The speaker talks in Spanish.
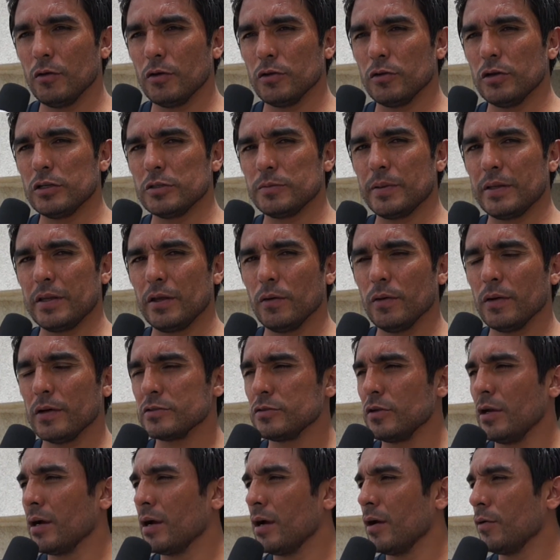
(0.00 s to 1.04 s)
cuando les platico que
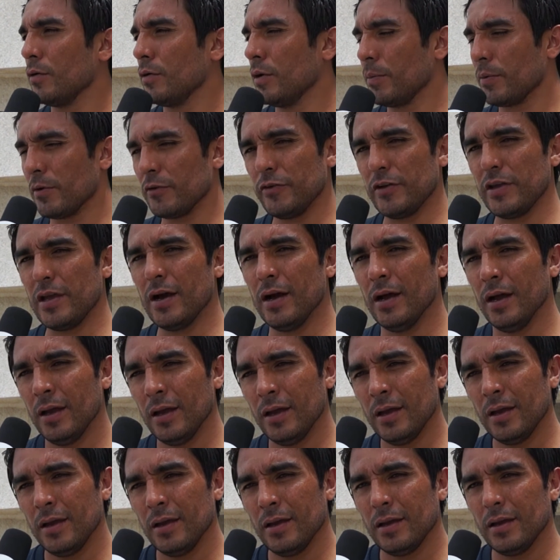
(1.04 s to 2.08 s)
estoy acá con el profe ya
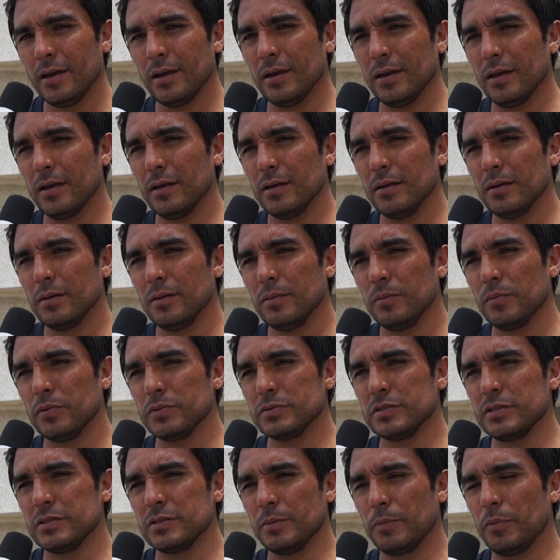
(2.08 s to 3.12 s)
eh,
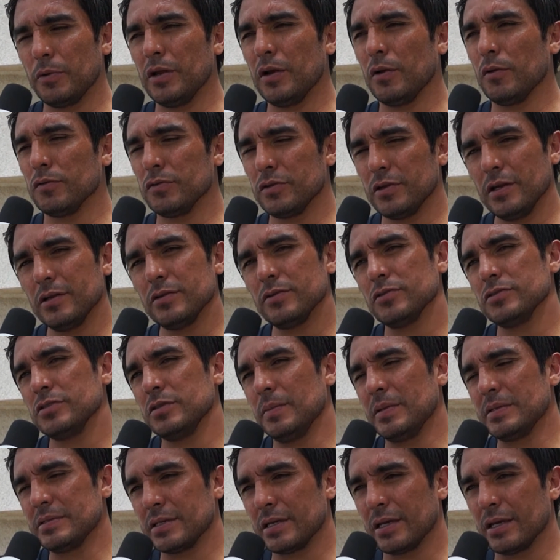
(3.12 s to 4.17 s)
pues se ponen contentos y
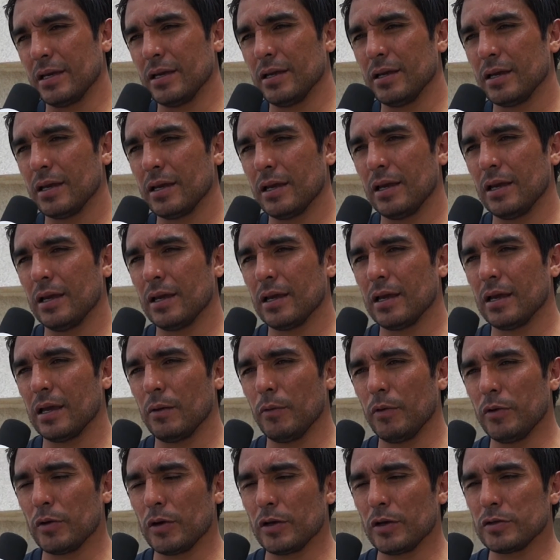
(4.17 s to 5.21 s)
me dicen que, que,
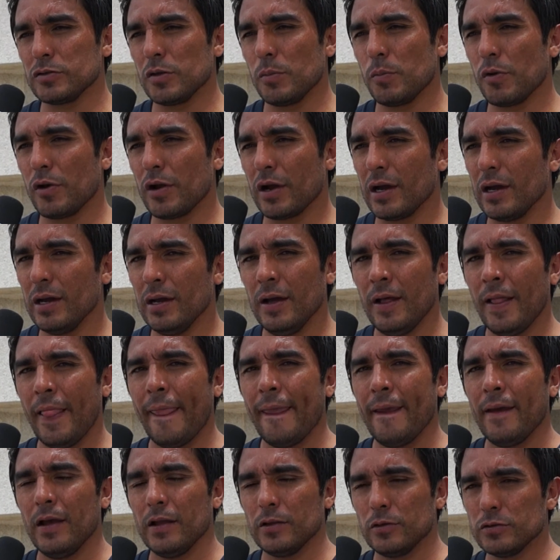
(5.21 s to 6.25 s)
bueno que estoy por acá.
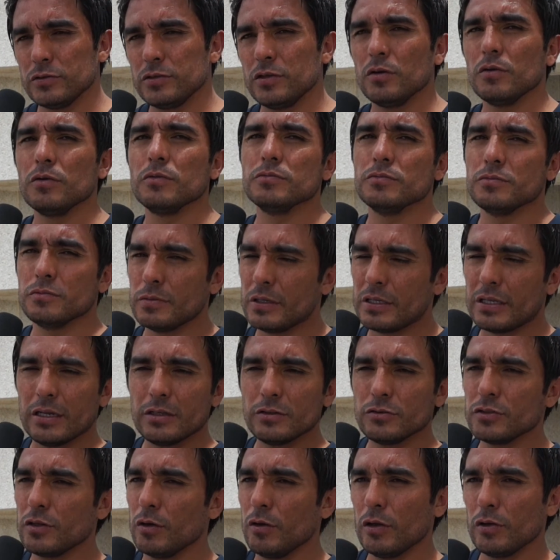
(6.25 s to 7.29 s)
Entonces digo,
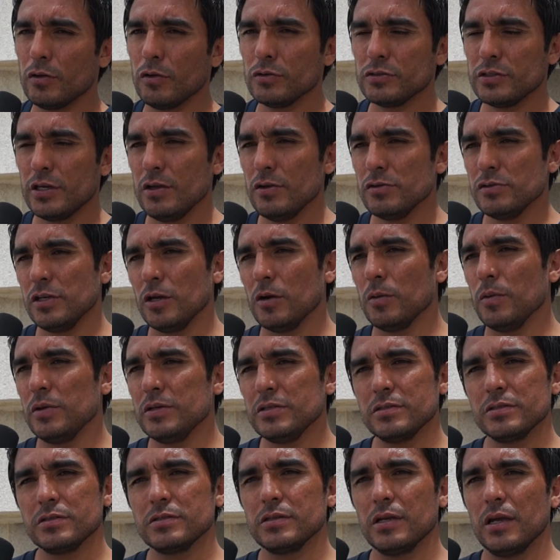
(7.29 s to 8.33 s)
mandarles un saludo a todos ellos y como
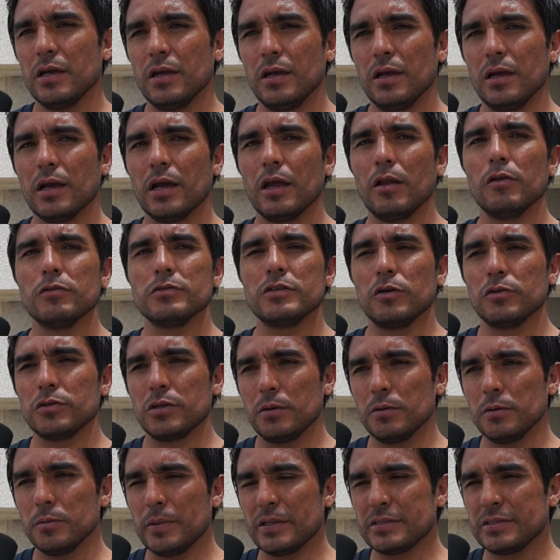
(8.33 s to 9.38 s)
dices, eh, aquí nos
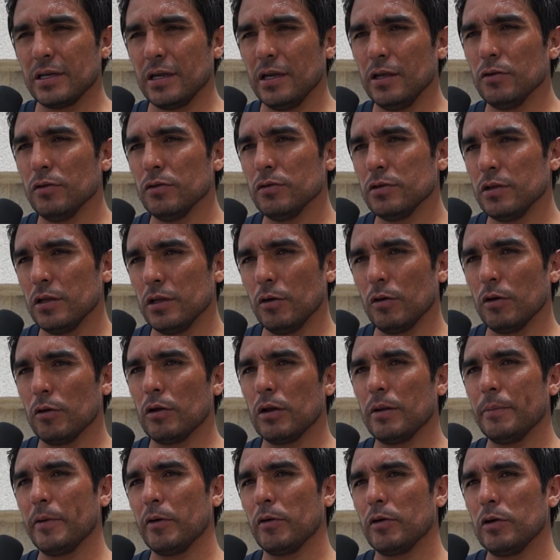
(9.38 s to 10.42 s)
encontramos más seguido. Digo,
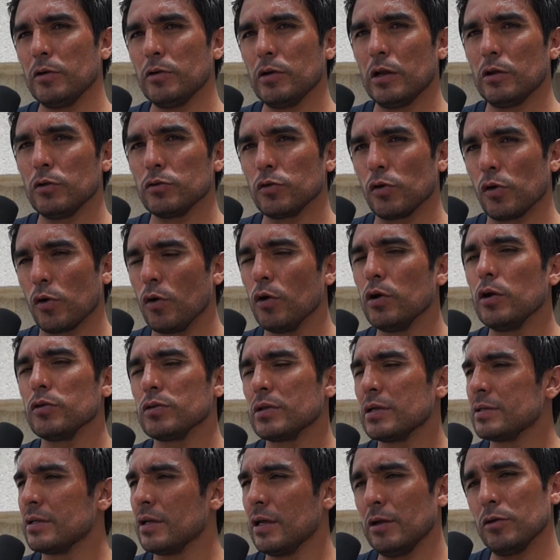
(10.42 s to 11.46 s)
ahora mejor en, otro rol, en
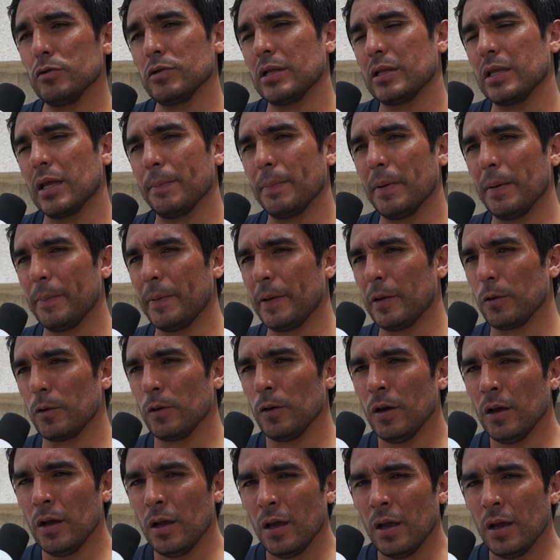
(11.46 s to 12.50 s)
otra, en otra, etapa, pero,
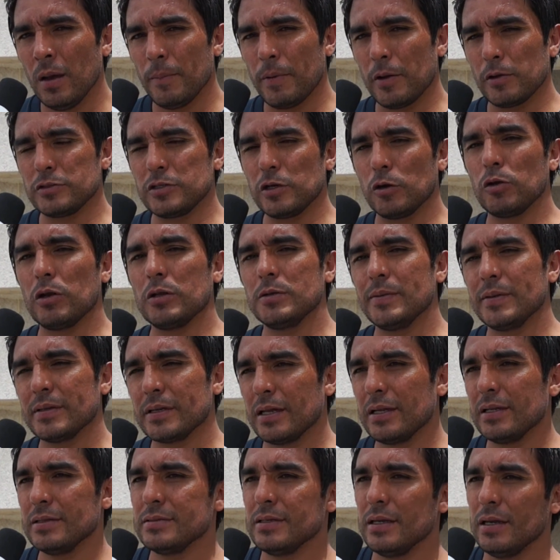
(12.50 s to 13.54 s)
pero sí con las mismas
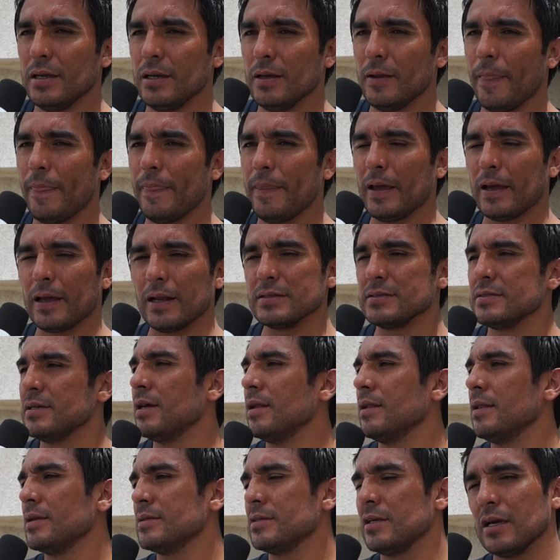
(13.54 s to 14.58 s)
ganas de,
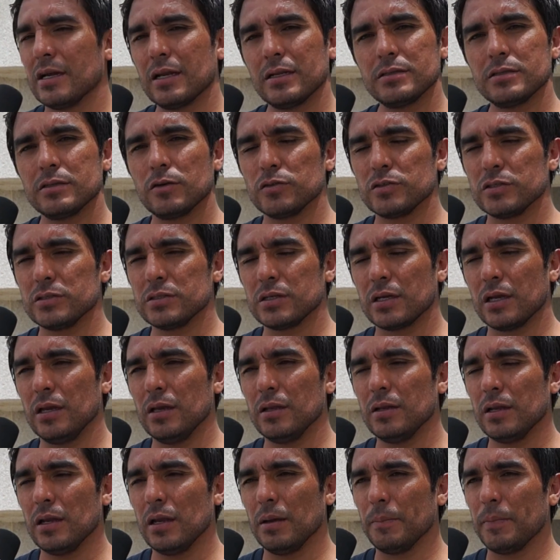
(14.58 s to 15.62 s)
crecer, de hacer grandes cosas aquí
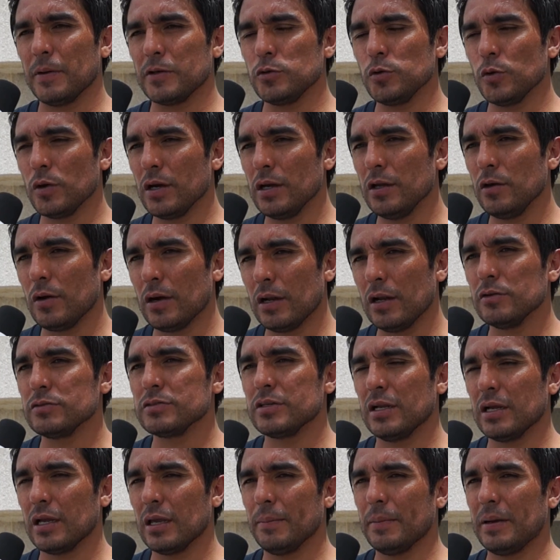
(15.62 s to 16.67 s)
en, Pachuca y ojalá es
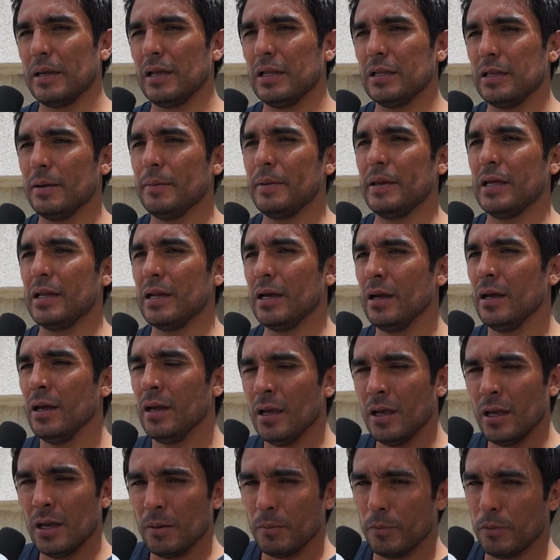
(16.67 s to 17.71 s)
que el día de mañana
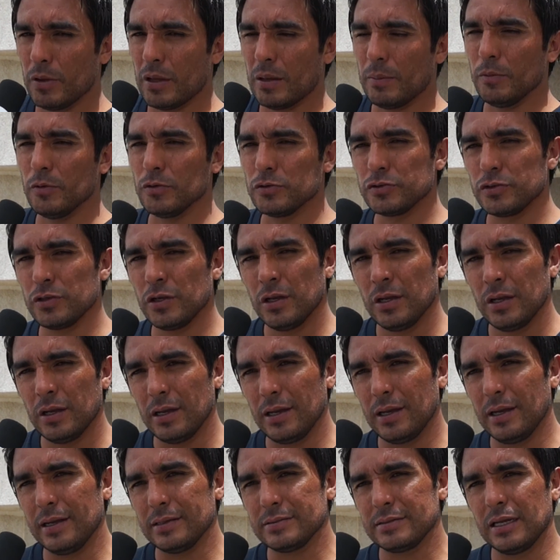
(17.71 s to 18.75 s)
podamos
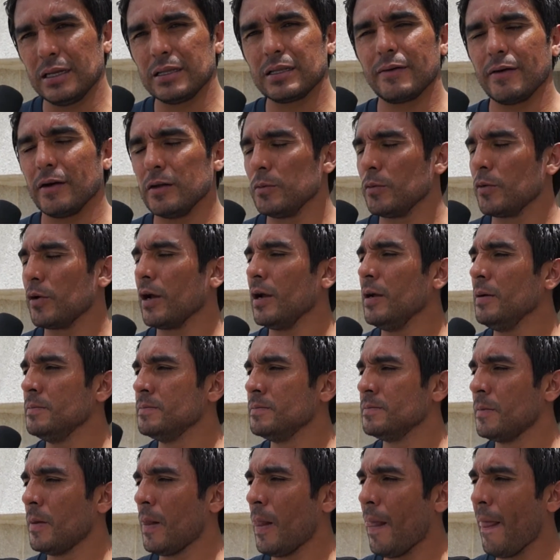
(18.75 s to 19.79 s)
eh, seguir trabajando por acá.
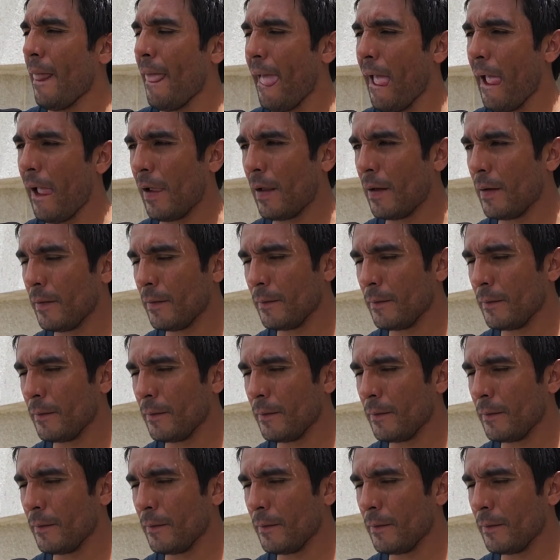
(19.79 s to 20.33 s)
Jaime, más adelante